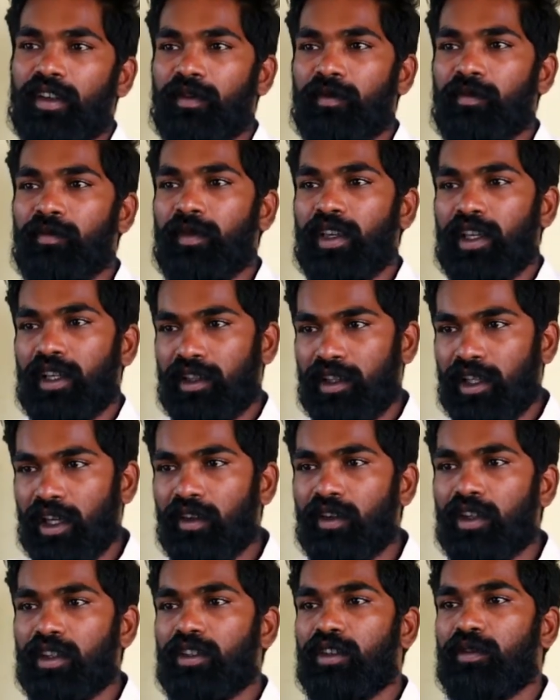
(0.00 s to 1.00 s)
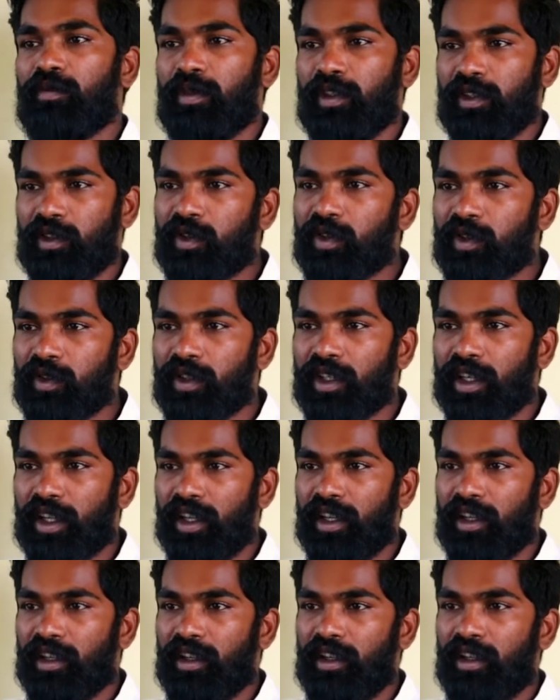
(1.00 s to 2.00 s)
Hmm. మిగతా వాళ్ళతో పోల్చుకుంటే
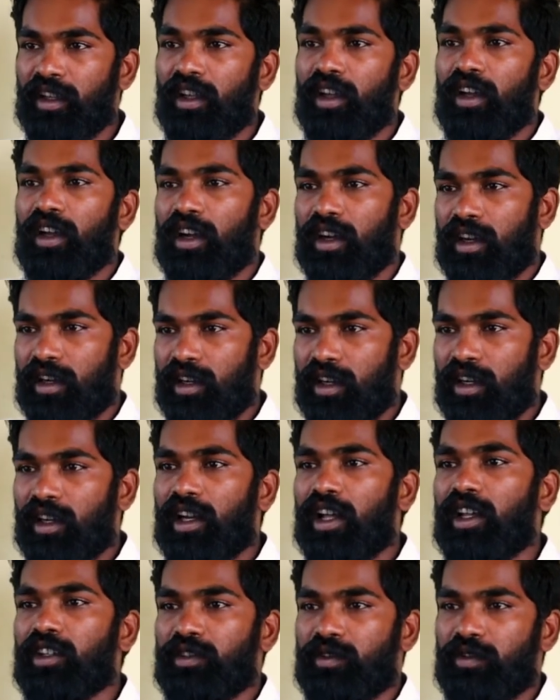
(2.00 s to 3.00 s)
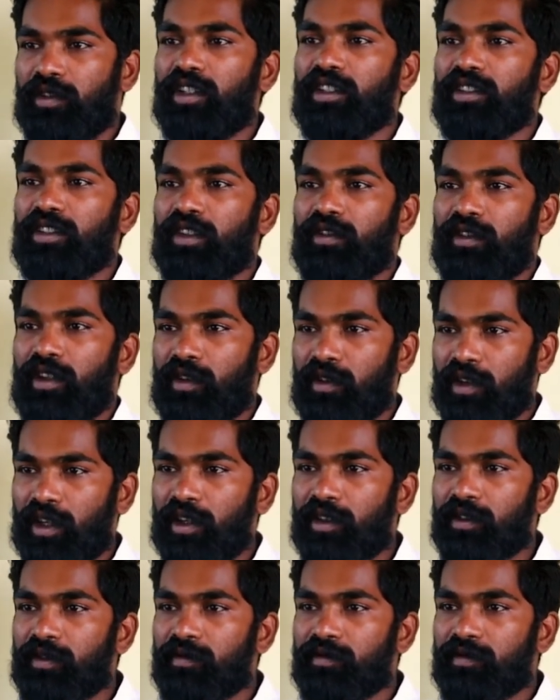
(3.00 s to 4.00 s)
hmm. అక్కడ లాస్ట్ స్టూడెంట్స్ ఎవరు
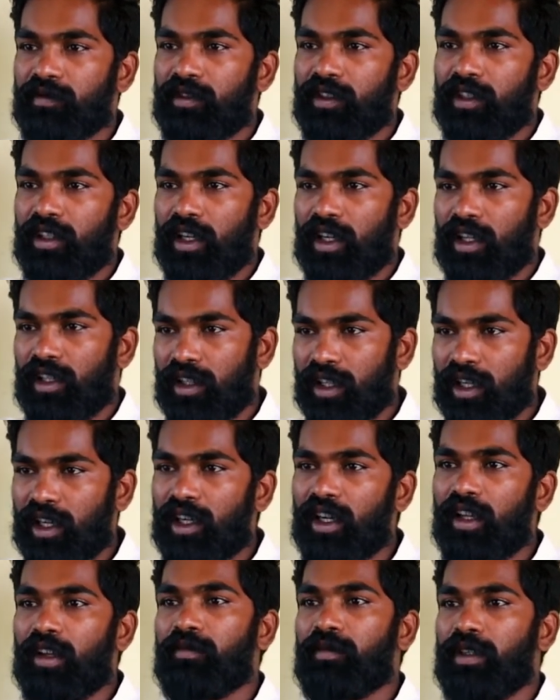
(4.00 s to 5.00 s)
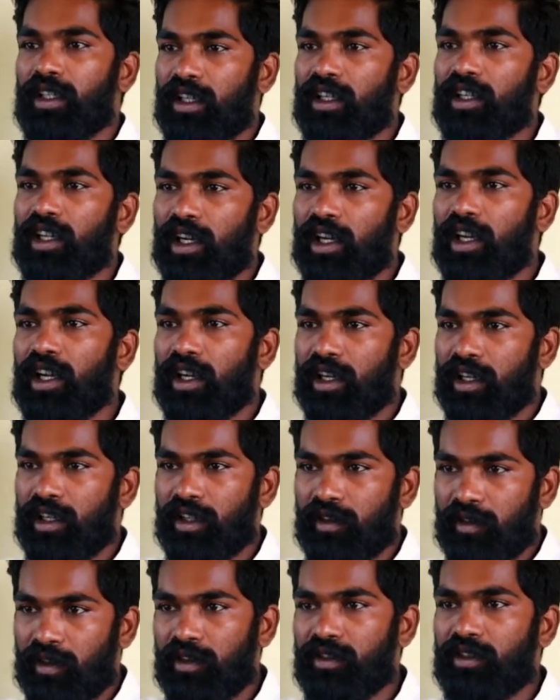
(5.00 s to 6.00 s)
లేరు hmm. అంతకన్నా బెటర్ గా
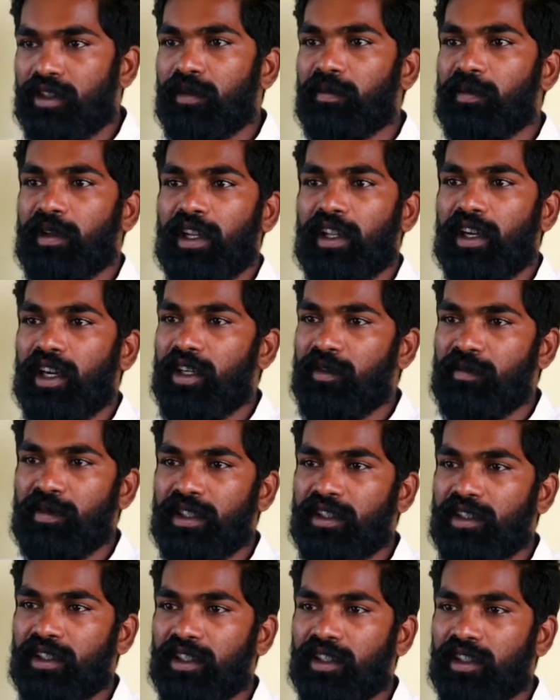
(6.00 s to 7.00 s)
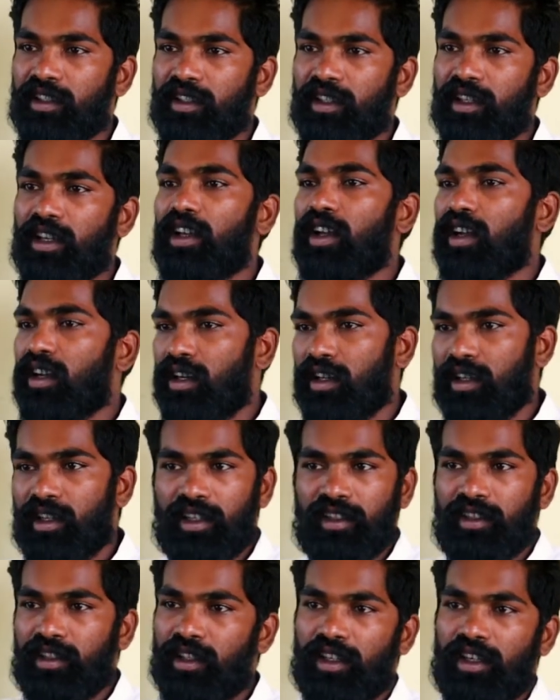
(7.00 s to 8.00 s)
నాకంటే ఎవరు చెప్పలేరు అనిపించి అక్కడ
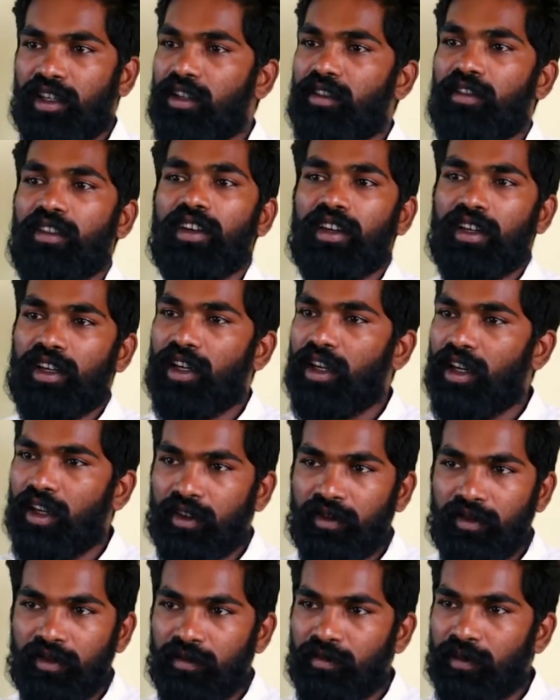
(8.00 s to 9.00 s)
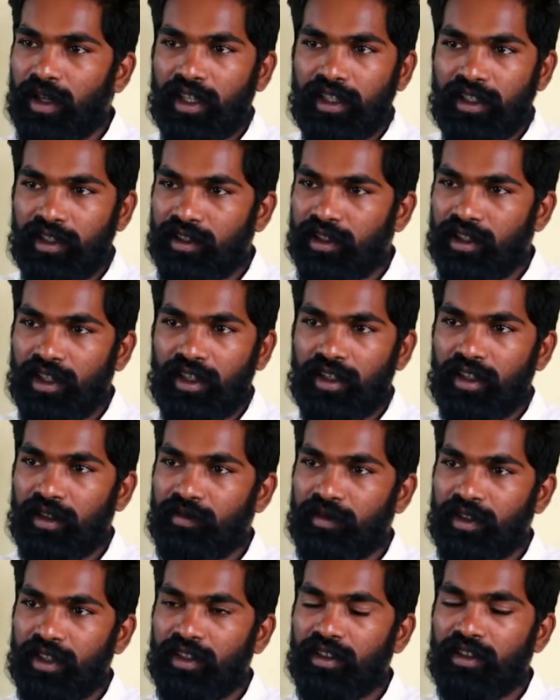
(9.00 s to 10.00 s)
గతి లేని వరకు నాకు మైక్ ఇచ్చినారు
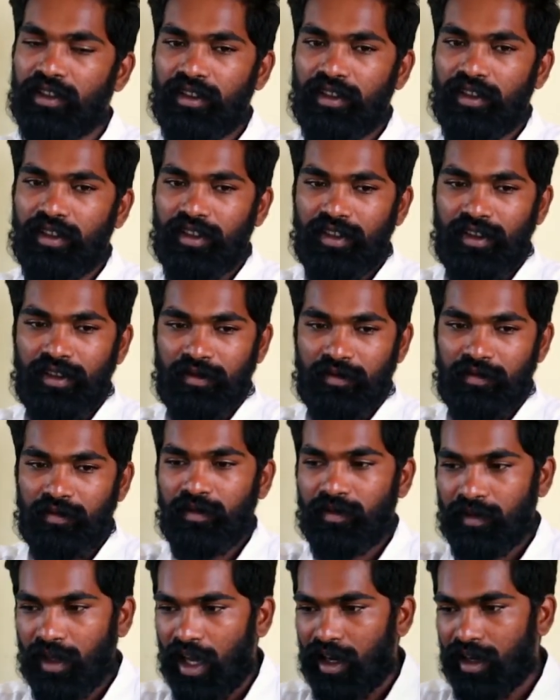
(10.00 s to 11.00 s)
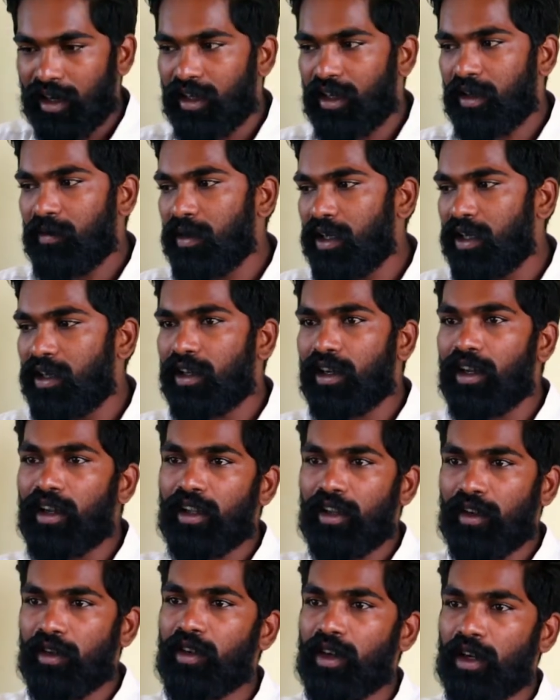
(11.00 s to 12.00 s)
తప్పితే నాకంటే బెటర్ గా
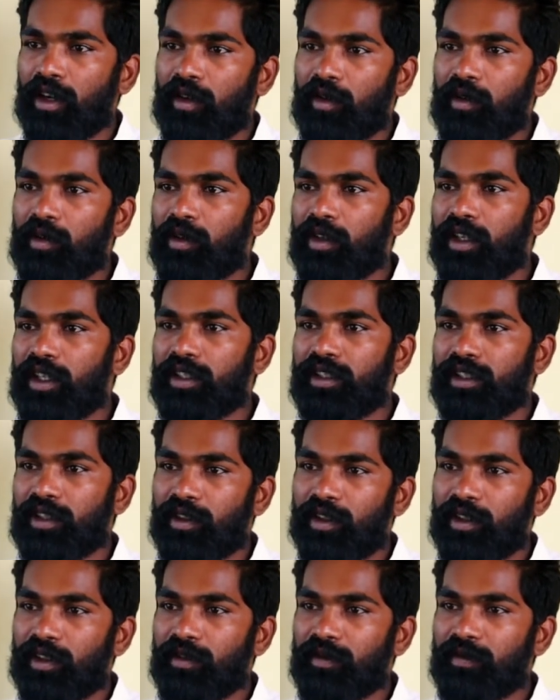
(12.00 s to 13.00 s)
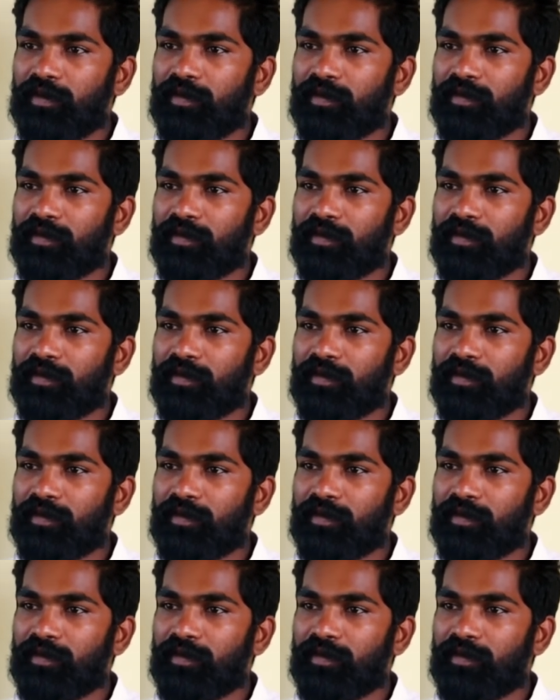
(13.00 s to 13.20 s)
ఎవరన్నా ఉండుంటే ఇచ్చేవాళ్ళు